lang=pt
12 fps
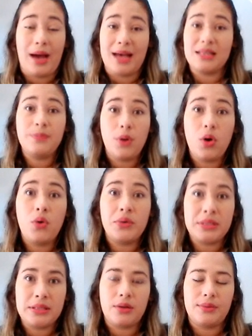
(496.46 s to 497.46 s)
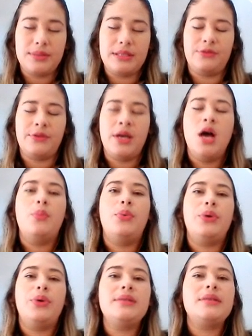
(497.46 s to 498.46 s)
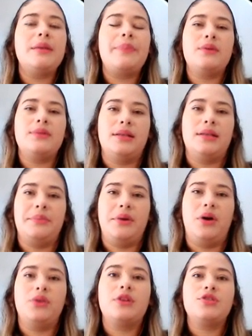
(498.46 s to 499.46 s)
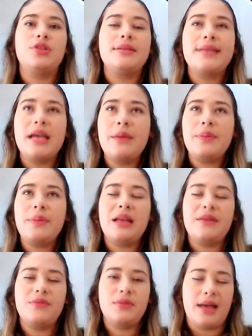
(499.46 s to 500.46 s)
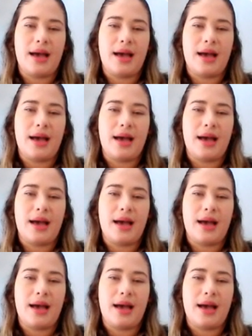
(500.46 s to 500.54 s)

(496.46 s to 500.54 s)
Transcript: as boas, inclusive. Por isso que para usar antibiótico, a gente sempre deve usar a